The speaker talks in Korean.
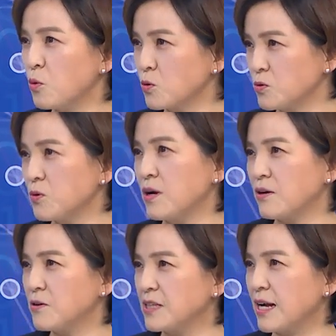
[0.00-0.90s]

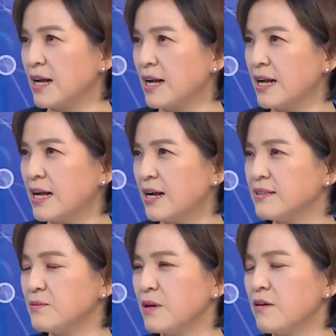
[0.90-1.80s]
복종하거나
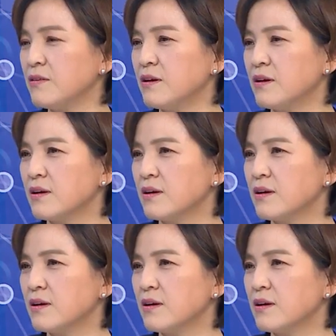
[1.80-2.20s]
아니면